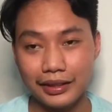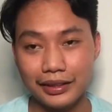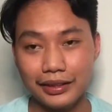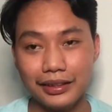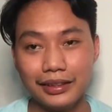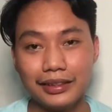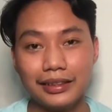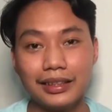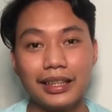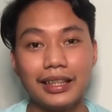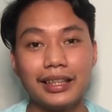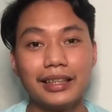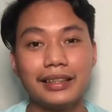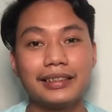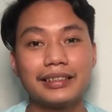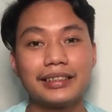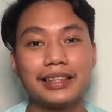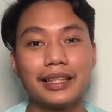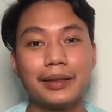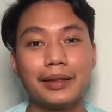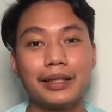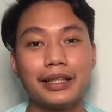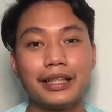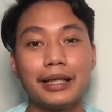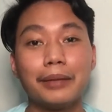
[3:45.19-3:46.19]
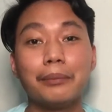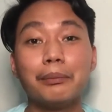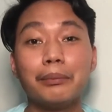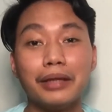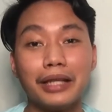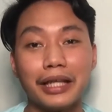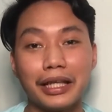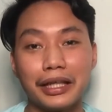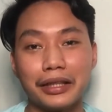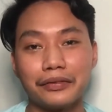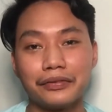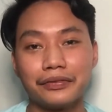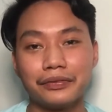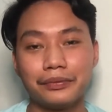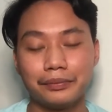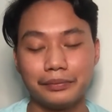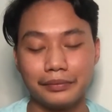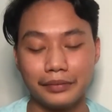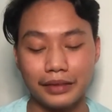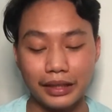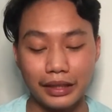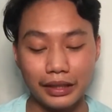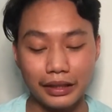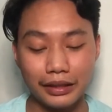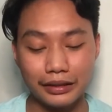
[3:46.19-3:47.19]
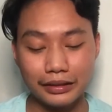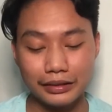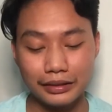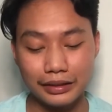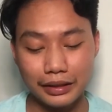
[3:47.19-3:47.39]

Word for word: Hindi dahil sa love life, dahil